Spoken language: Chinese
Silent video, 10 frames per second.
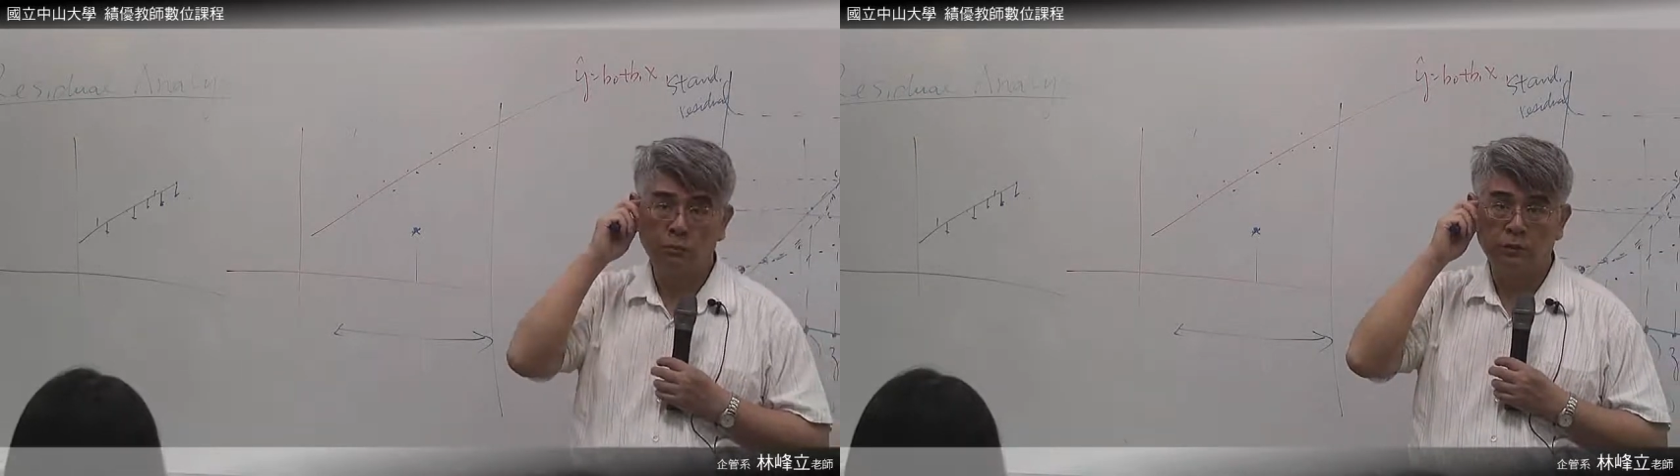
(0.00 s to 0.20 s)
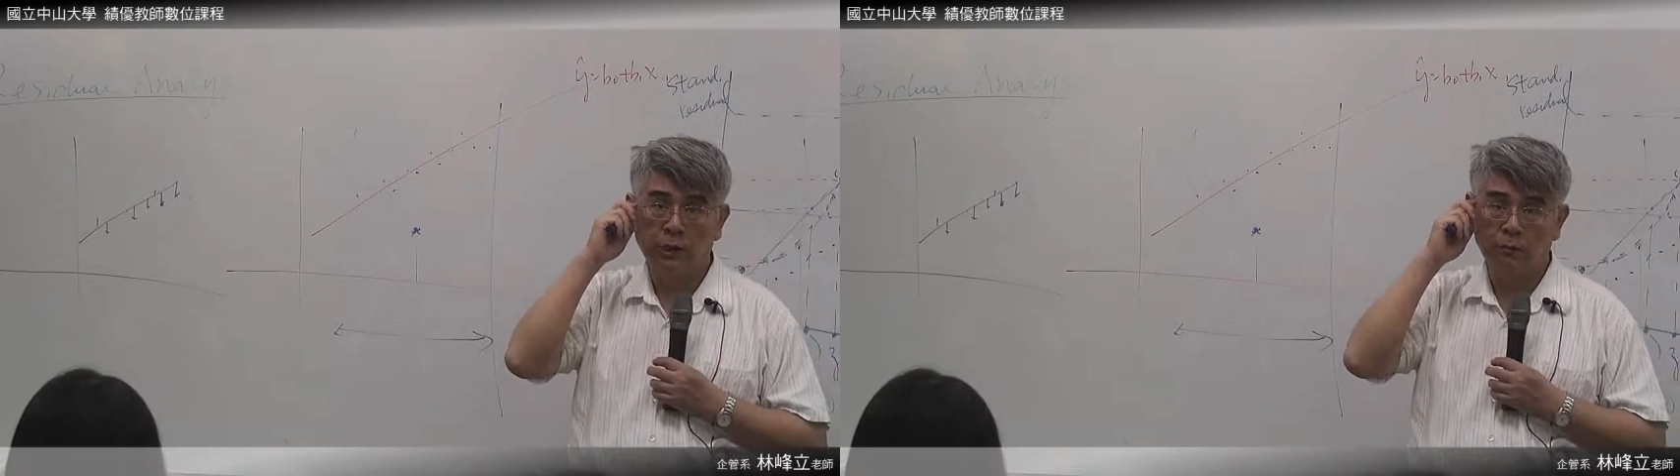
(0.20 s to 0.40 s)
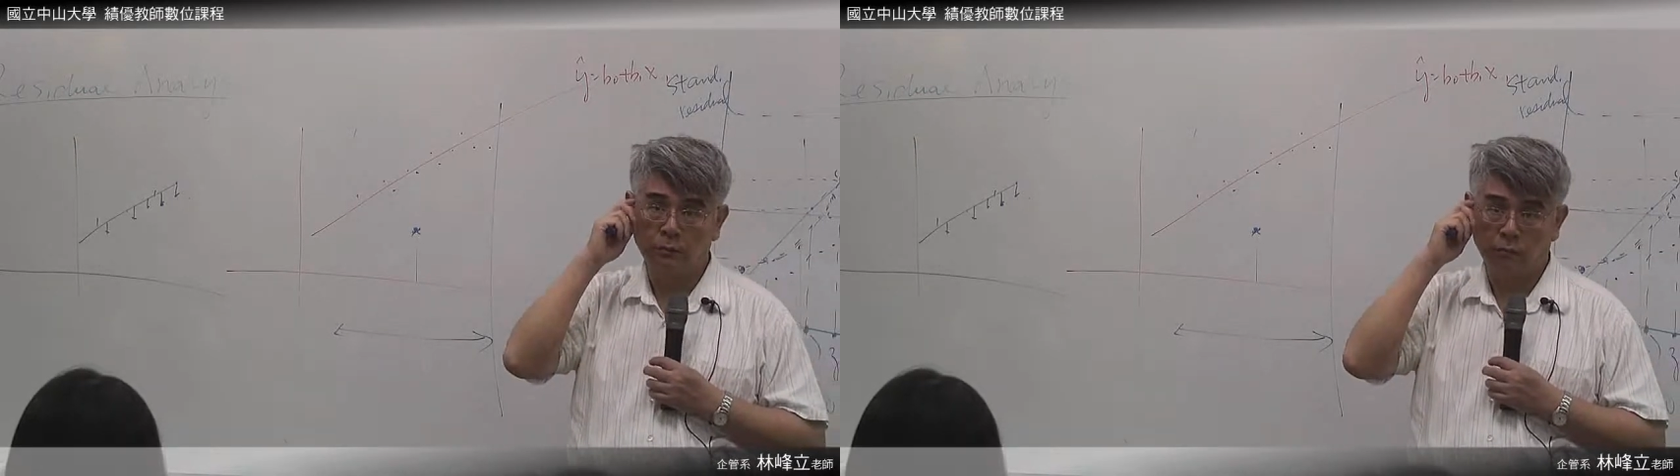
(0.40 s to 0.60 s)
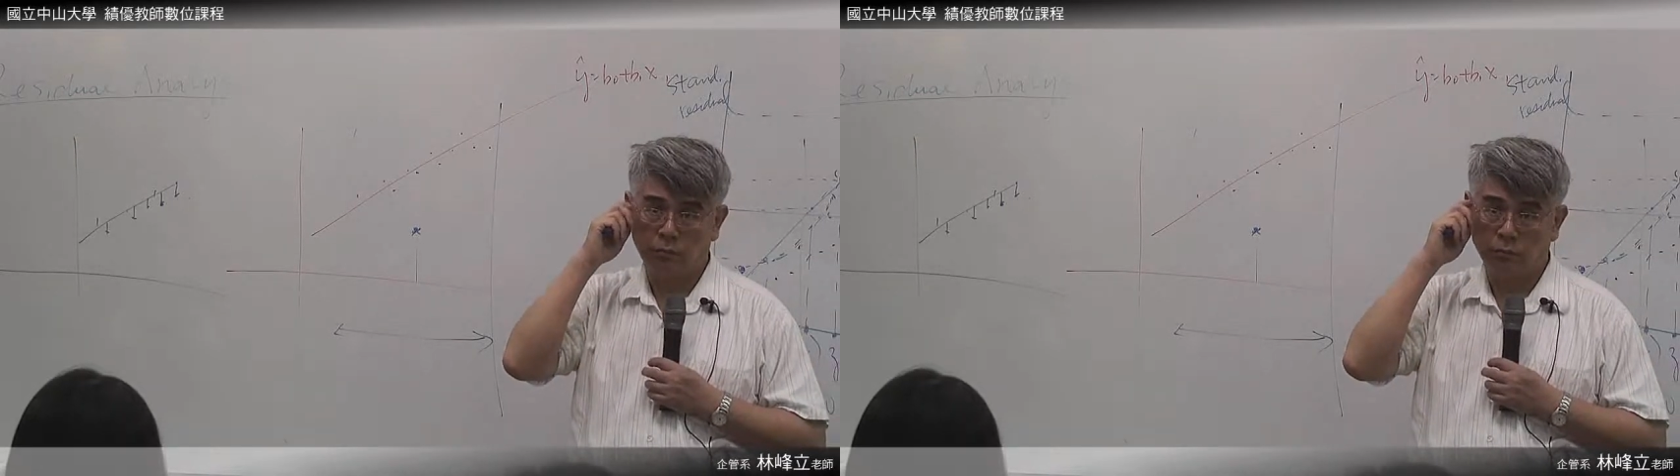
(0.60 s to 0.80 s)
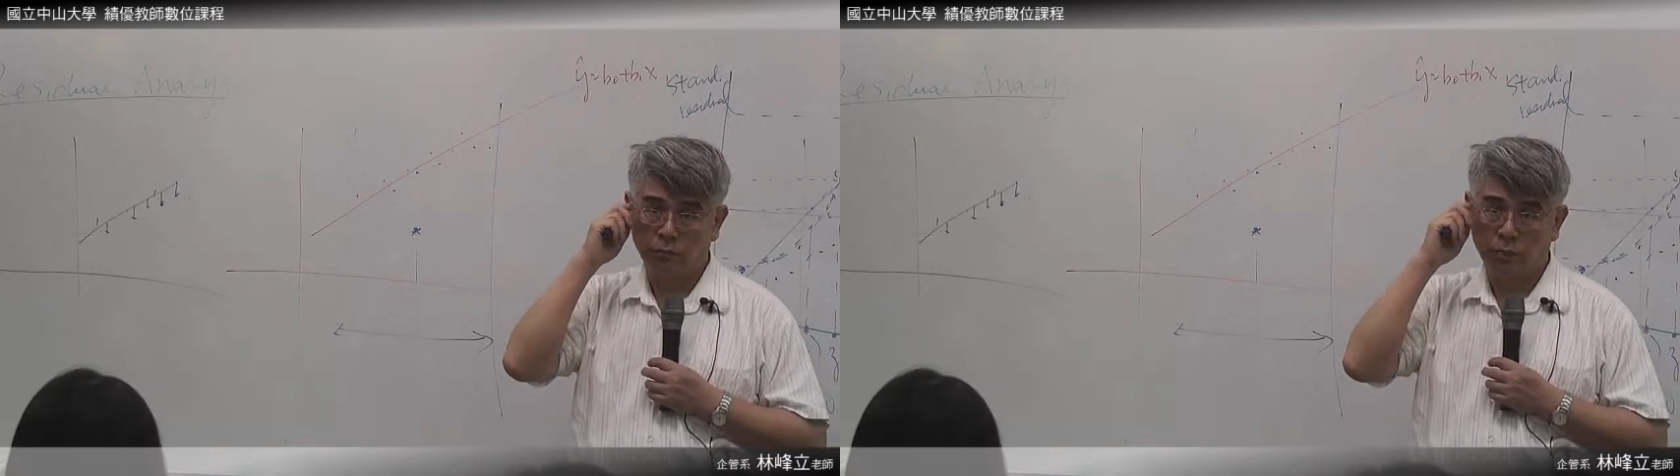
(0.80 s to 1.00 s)
上
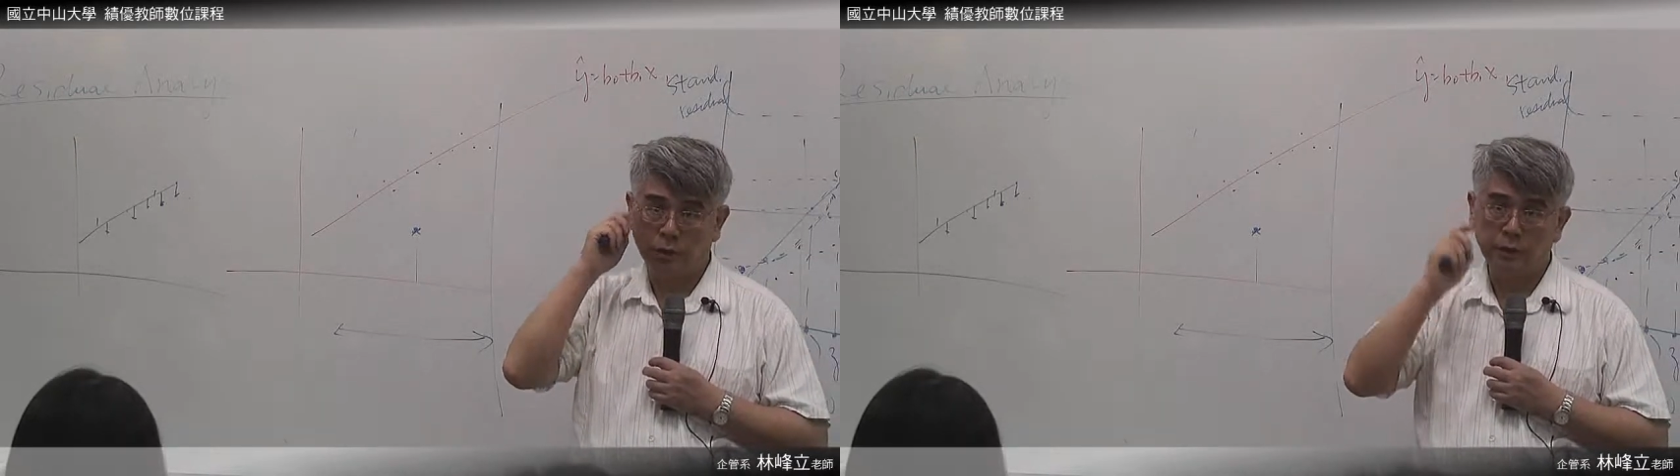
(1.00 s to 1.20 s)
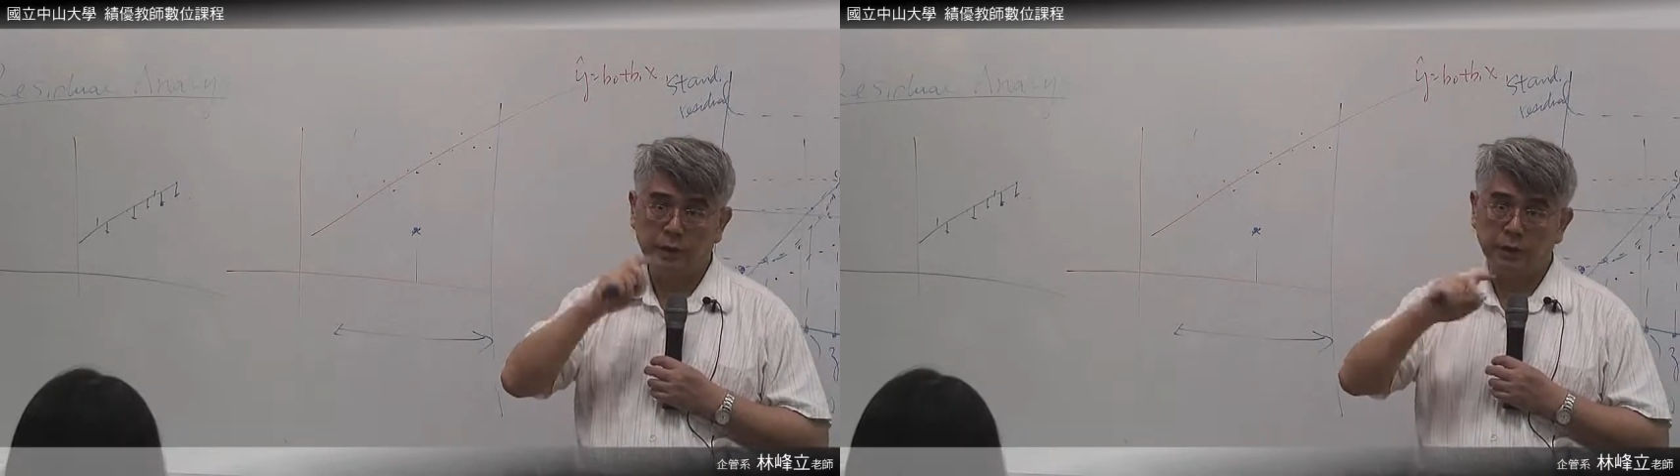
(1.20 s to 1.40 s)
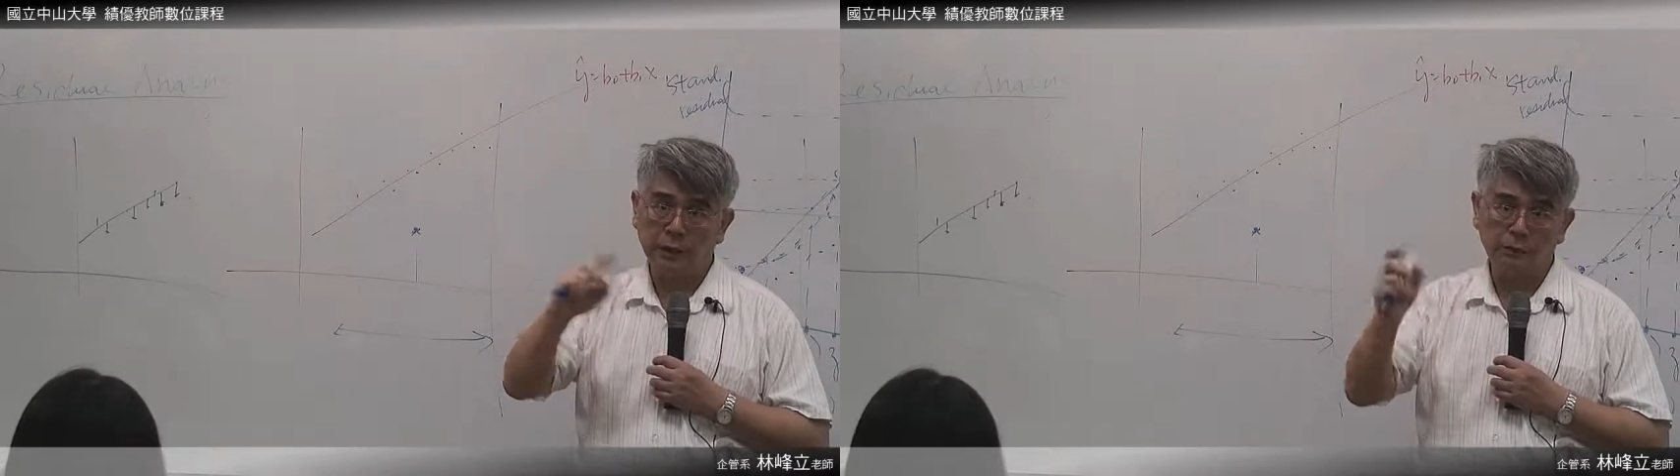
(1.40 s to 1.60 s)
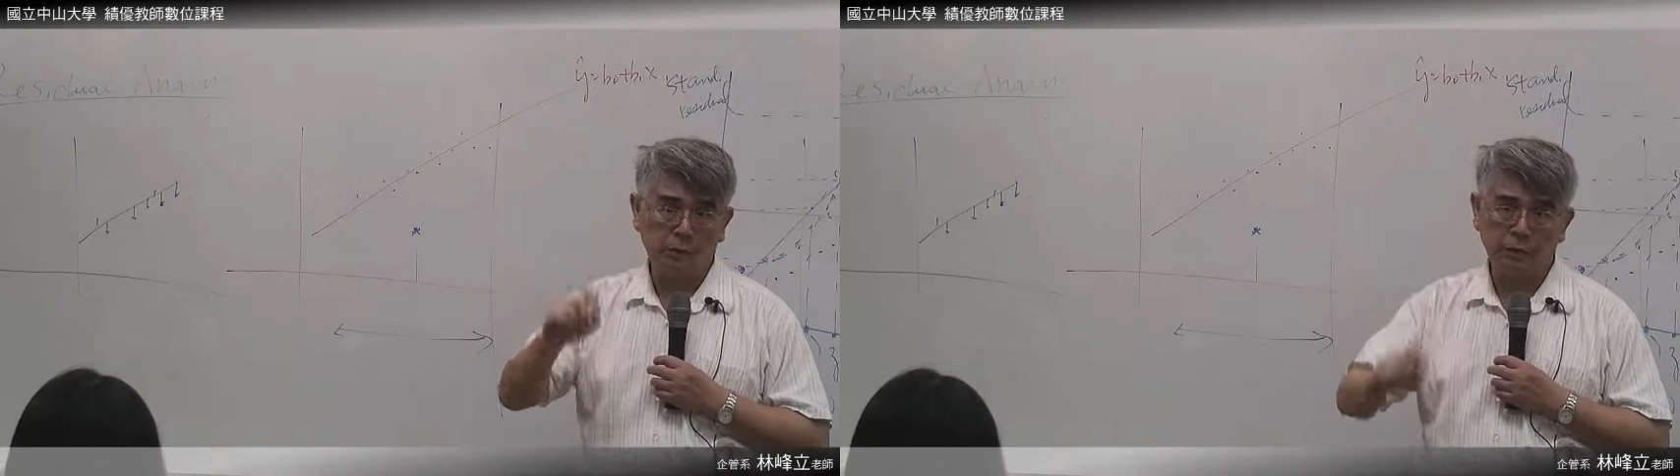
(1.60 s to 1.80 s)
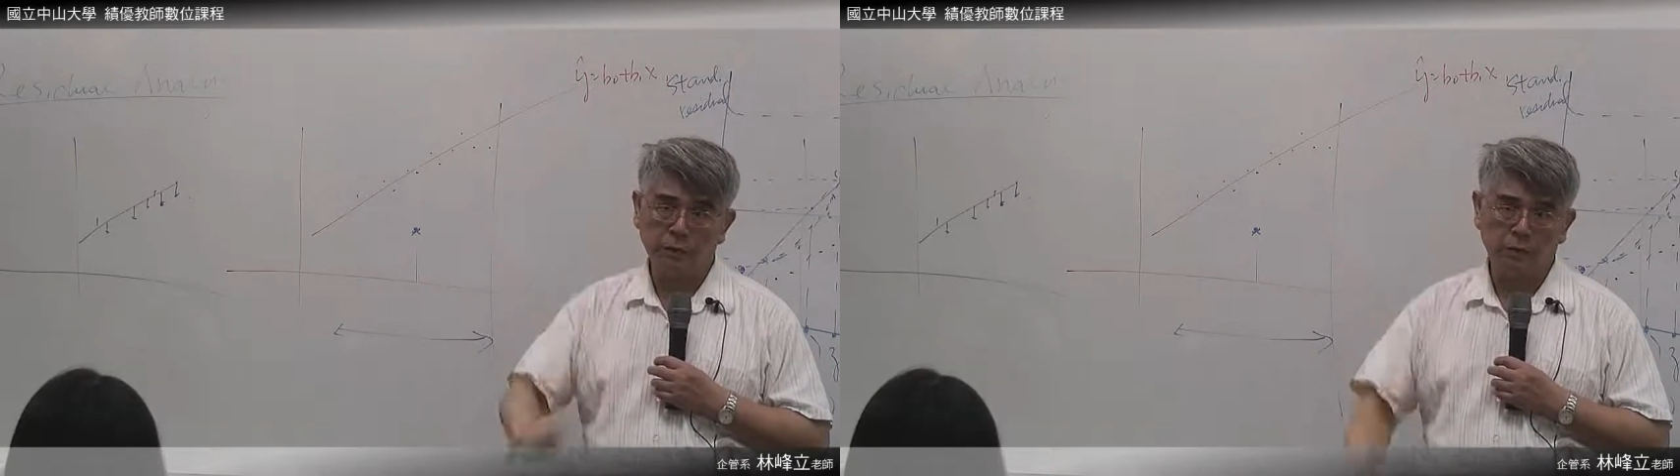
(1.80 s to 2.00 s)
跟大家
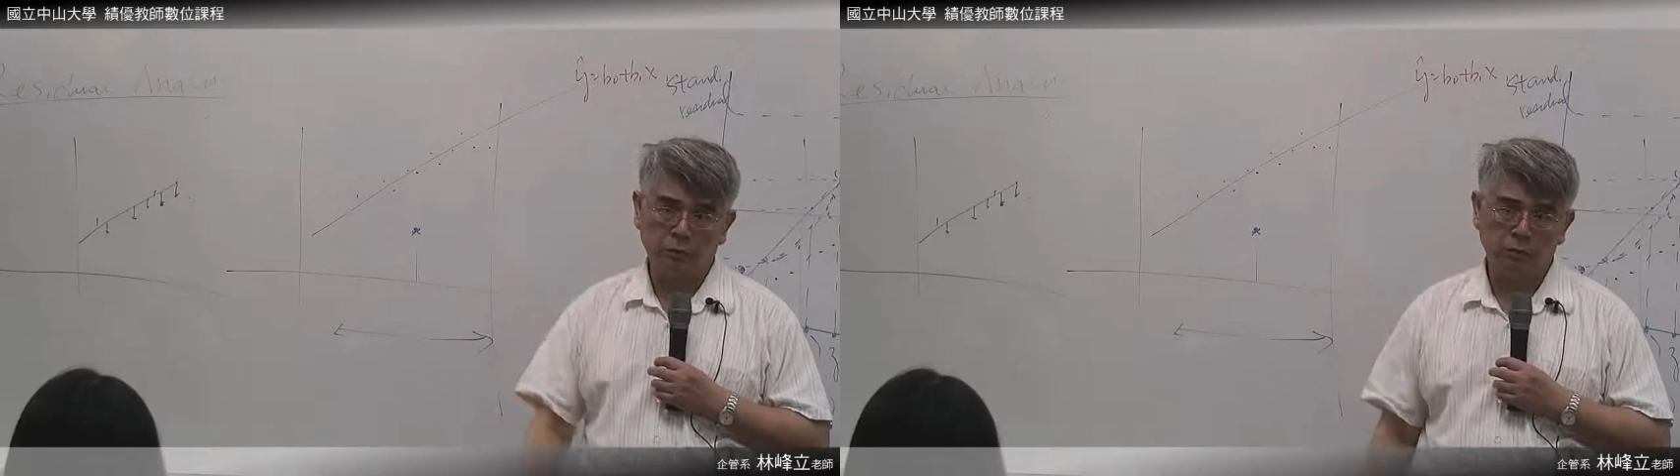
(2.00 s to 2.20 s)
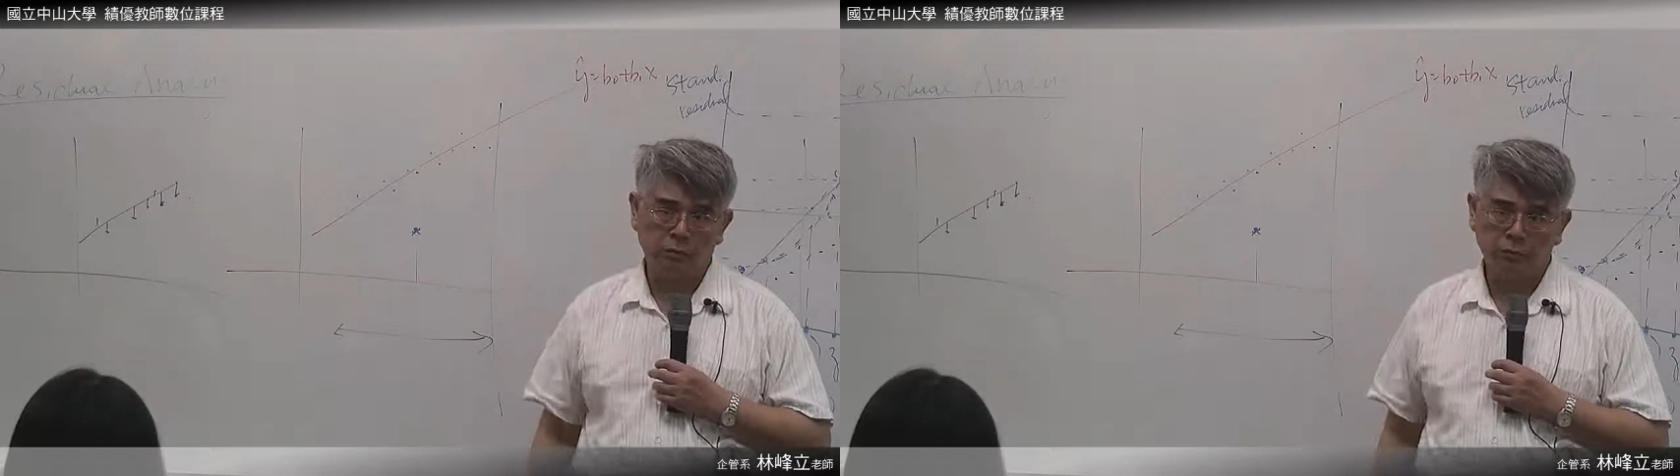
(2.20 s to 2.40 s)
明显不同。